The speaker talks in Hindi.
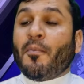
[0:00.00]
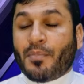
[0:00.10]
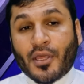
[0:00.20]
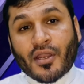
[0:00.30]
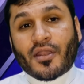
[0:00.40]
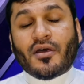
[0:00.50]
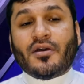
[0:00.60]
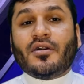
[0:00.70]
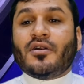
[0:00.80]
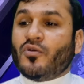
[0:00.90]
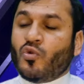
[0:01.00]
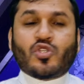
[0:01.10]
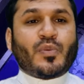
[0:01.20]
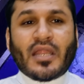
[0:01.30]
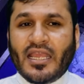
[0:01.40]
फिर
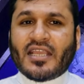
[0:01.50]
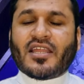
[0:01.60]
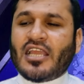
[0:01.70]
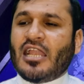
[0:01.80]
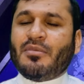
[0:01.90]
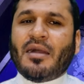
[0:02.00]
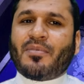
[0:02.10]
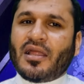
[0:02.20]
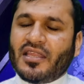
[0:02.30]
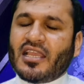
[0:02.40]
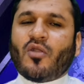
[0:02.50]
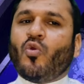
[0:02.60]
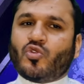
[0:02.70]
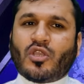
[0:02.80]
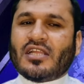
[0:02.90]
उस पर एक रियाल भी आप नहीं है कि
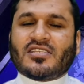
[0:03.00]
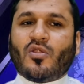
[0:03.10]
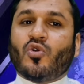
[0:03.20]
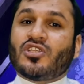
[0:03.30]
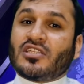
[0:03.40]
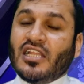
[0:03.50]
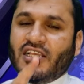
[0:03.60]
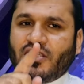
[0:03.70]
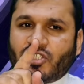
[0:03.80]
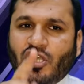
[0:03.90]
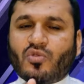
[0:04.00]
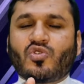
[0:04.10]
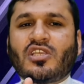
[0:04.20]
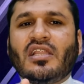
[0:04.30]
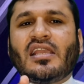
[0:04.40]
वो तो कैंसिल हो सकता है लेकिन शर्त
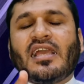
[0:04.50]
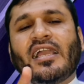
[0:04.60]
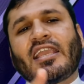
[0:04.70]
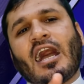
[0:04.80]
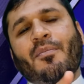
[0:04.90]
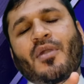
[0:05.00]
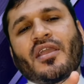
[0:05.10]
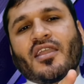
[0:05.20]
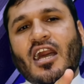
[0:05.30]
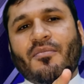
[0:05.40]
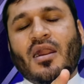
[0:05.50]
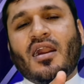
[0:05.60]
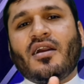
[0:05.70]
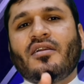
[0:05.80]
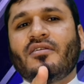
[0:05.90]
उसके लिए क्या है कि आपका इकामा
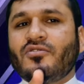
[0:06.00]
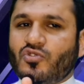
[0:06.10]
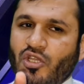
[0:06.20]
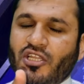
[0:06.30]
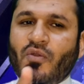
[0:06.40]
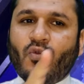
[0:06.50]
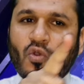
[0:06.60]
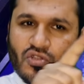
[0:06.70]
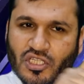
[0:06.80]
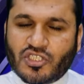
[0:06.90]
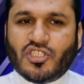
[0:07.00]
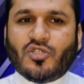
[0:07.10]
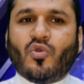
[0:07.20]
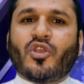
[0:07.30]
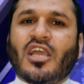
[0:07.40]
जो है ना वो
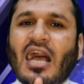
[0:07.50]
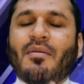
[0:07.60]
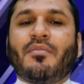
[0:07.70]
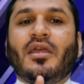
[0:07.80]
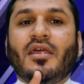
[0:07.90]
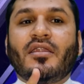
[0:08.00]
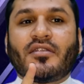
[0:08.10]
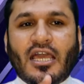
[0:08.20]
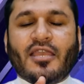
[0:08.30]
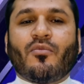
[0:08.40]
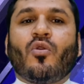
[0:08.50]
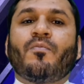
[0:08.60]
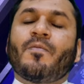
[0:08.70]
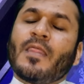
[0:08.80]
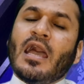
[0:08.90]
तजदीद हो इकामे में टाइम हो
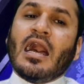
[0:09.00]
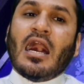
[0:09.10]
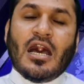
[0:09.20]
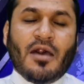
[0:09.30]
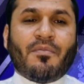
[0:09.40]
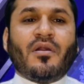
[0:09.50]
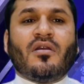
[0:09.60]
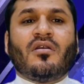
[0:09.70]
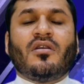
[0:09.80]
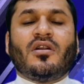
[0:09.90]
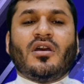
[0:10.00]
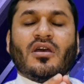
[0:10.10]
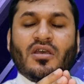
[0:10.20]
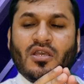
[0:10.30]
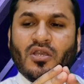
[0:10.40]
अब
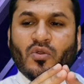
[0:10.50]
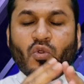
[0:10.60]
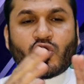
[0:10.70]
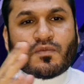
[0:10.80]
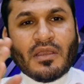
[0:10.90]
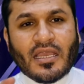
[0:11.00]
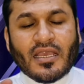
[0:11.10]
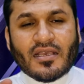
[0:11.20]
उसमें